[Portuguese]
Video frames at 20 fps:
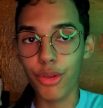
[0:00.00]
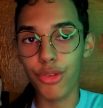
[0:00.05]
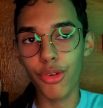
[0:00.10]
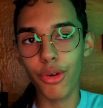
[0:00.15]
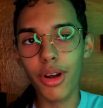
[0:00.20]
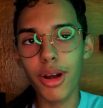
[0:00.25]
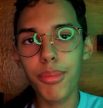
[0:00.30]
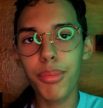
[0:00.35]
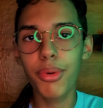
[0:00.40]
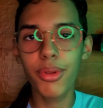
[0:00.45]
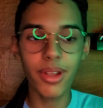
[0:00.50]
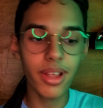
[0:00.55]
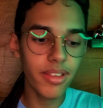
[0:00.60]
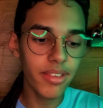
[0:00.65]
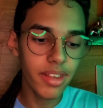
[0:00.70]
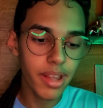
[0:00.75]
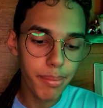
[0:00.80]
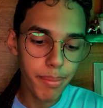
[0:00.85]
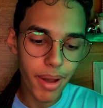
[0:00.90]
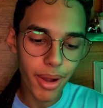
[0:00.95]
Eu sou
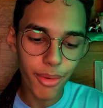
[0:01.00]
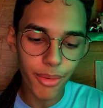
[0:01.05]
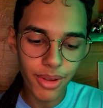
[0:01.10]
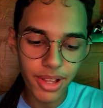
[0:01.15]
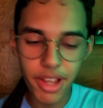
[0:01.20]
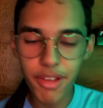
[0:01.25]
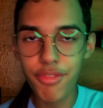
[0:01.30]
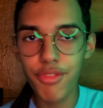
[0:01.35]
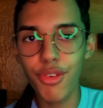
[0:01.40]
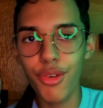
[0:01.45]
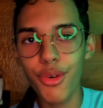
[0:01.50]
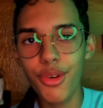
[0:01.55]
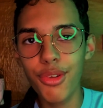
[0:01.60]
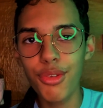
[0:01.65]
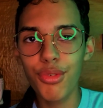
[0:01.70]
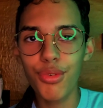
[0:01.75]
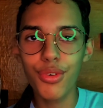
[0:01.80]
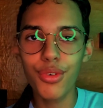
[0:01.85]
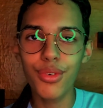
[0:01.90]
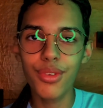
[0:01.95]
camponesa, né? Pra colher
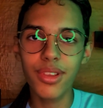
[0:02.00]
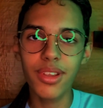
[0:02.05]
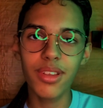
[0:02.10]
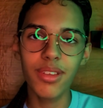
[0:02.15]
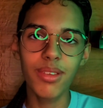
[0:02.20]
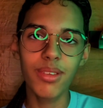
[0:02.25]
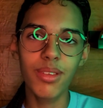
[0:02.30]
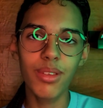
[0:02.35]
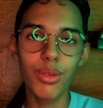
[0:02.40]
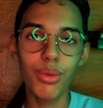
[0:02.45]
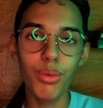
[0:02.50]
flores, frutas,